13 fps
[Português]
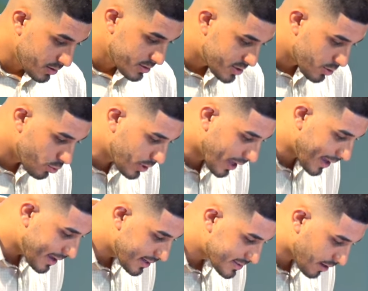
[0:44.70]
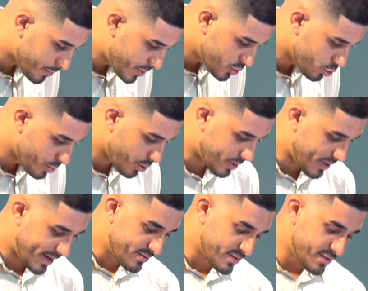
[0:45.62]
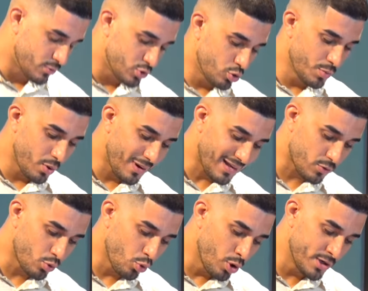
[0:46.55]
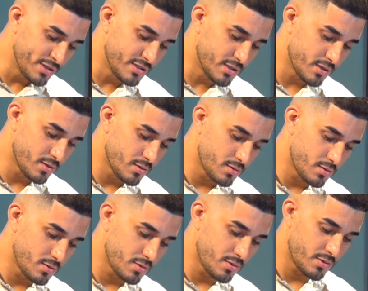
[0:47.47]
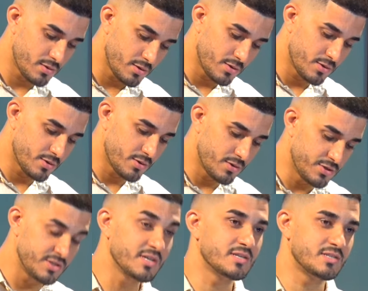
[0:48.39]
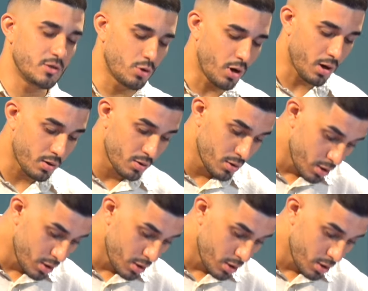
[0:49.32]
Segunda Reis, capítulo de número 3, versículo de número 14. Diz assim, ó: